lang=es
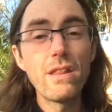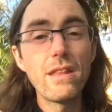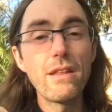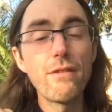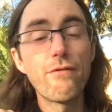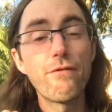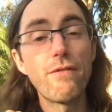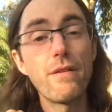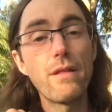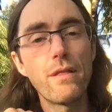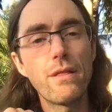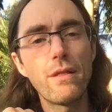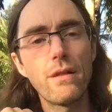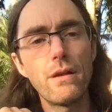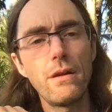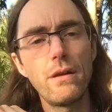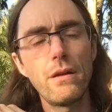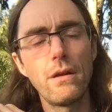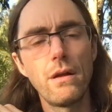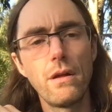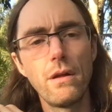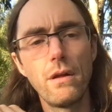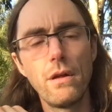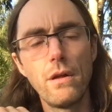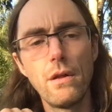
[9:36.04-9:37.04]
difícil
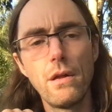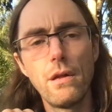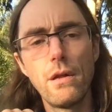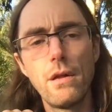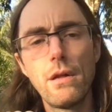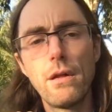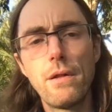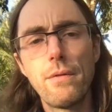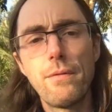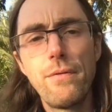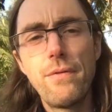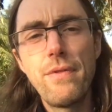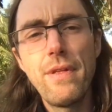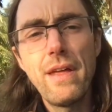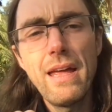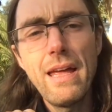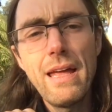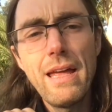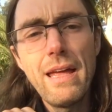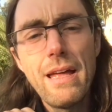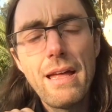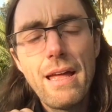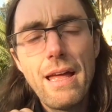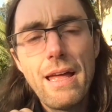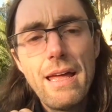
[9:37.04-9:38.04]

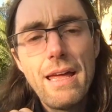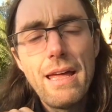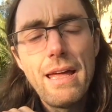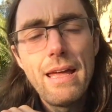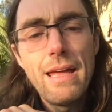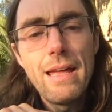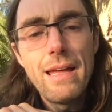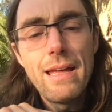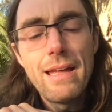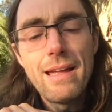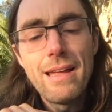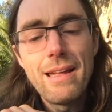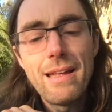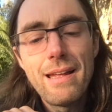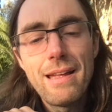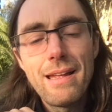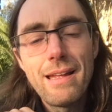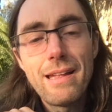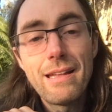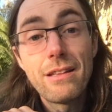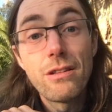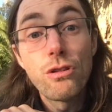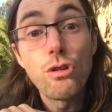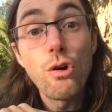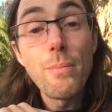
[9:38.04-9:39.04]
de
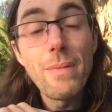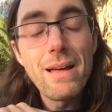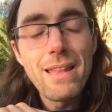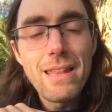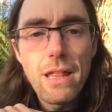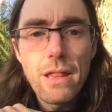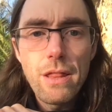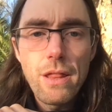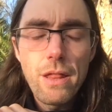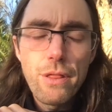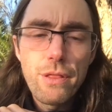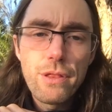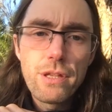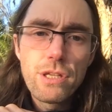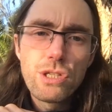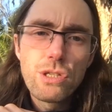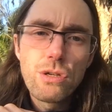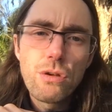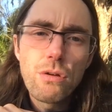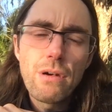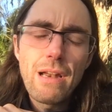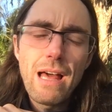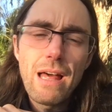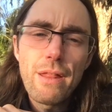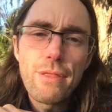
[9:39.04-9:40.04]
eh, toma de
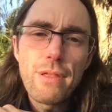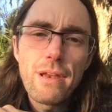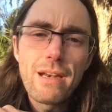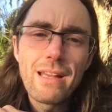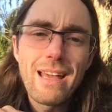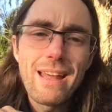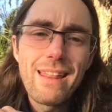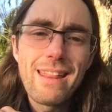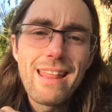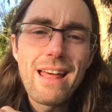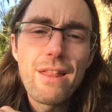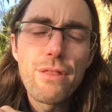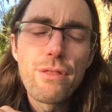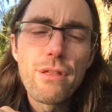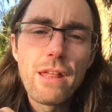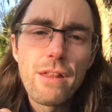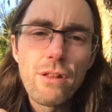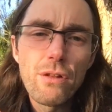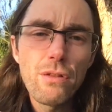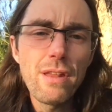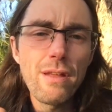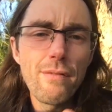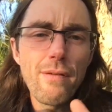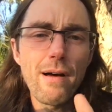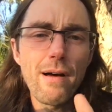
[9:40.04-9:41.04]
decisión acerca de hacia dónde